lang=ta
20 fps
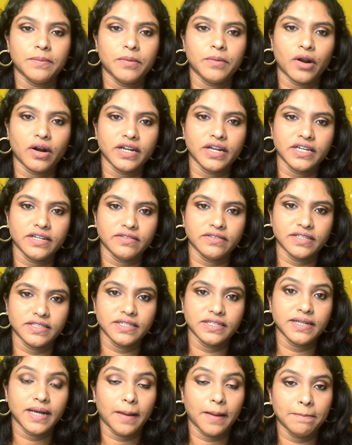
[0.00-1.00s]
ப்ராடக்ட்
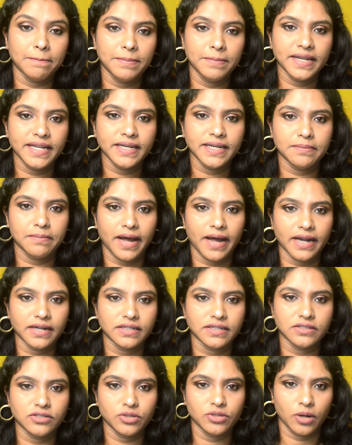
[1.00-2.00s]
வந்து கம்ப்ளீட்
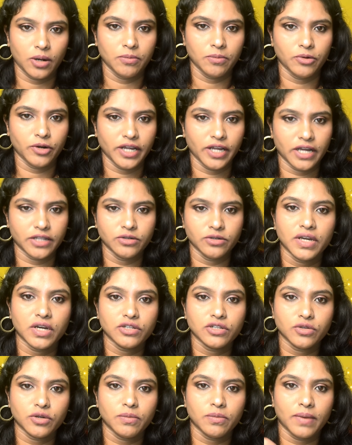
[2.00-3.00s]
மேட்டுன்னு சொல்ல முடியாது
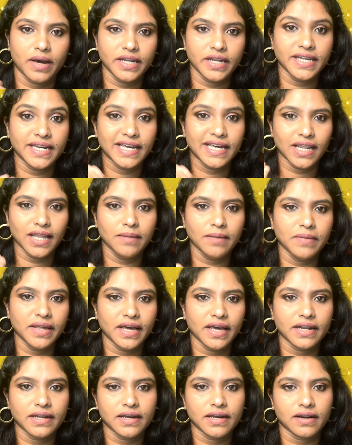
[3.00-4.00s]
பிகாஸ் ஒரு மாதிரி
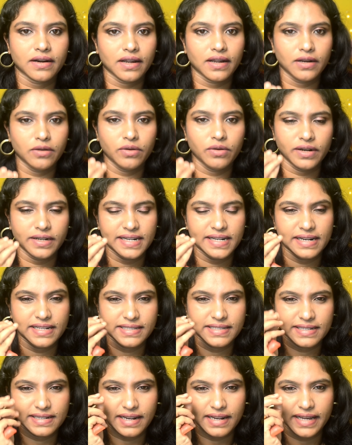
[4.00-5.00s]
க்ரீமியாக இருக்கிறனால ஒரு
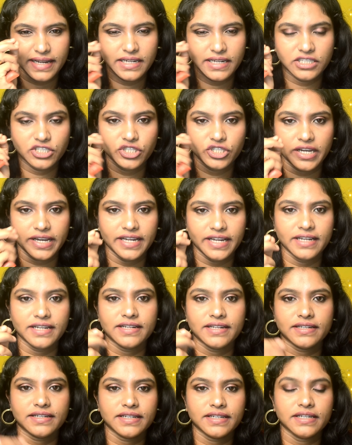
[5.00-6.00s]
ஸ்லைட் ஷைன்
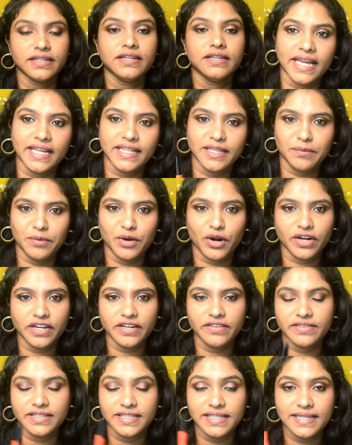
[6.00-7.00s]
இருக்குது இந்த
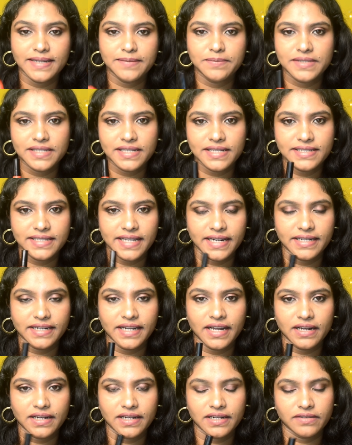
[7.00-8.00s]
ப்ராடக்ட் வந்து லிப்ஸில்
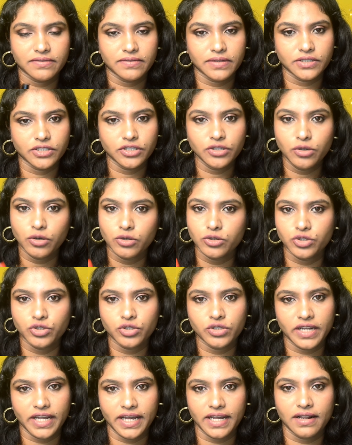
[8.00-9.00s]
செட் ஆகிறதுக்கு வந்து
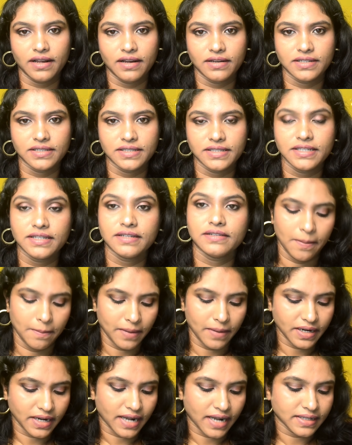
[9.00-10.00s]
கொஞ்சம் நேரம் ஆகுது
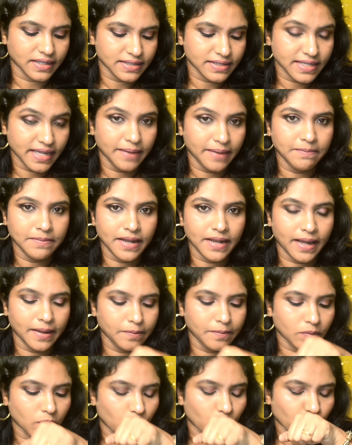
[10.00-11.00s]
பட் அட் த சேம் டைம்